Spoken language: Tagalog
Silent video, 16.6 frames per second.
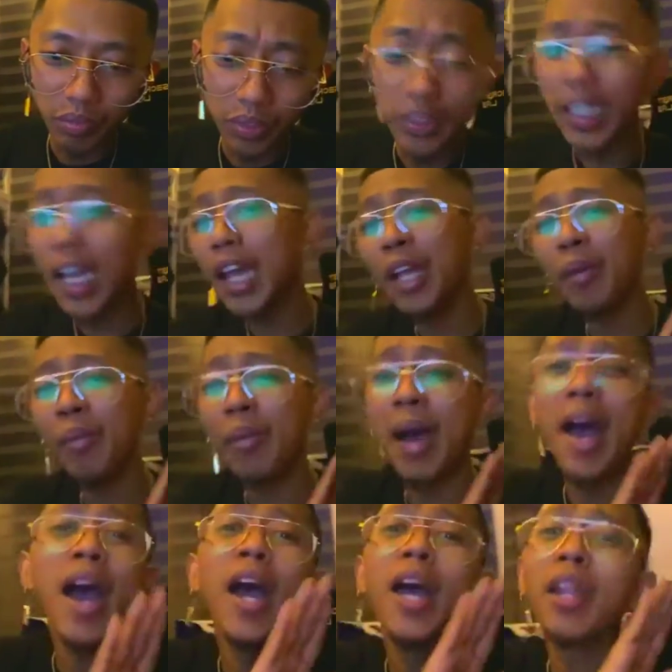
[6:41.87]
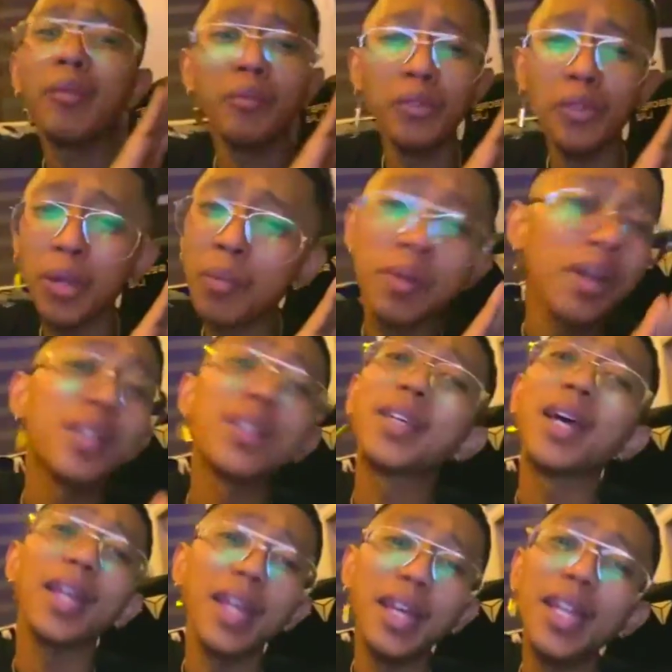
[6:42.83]
sana mahanap nyo ang mga
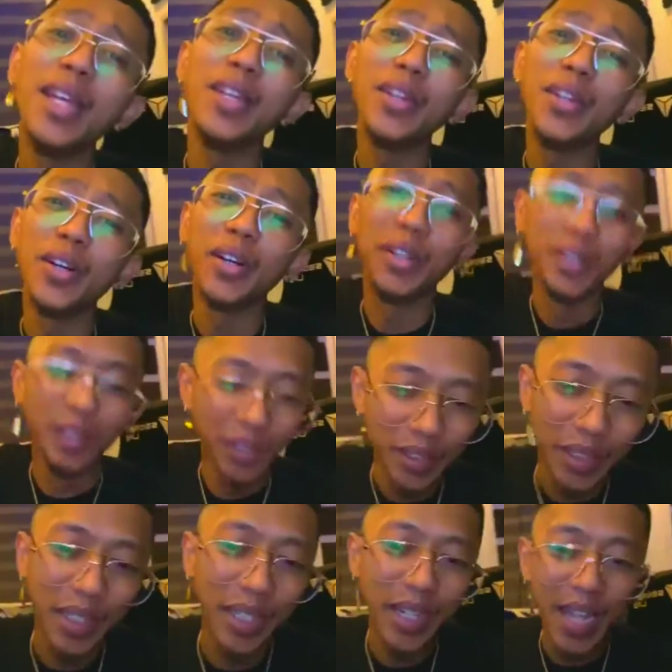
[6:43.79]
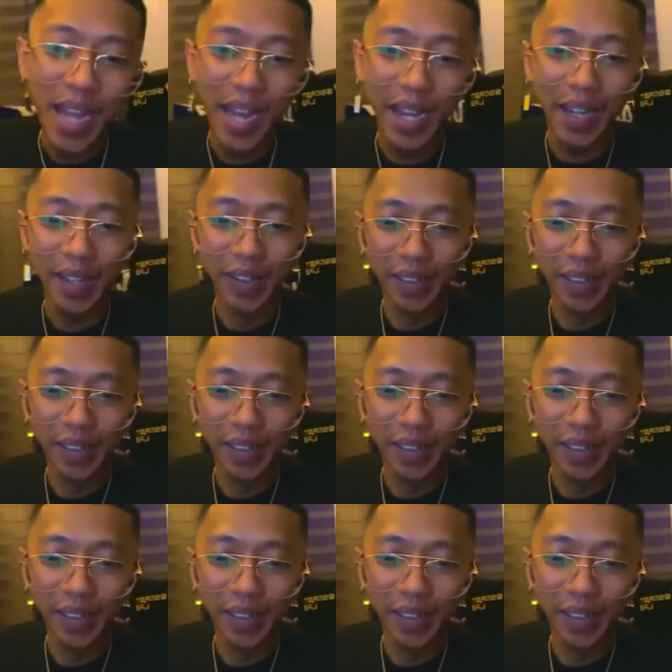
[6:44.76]
sarili nyo. Yun lang.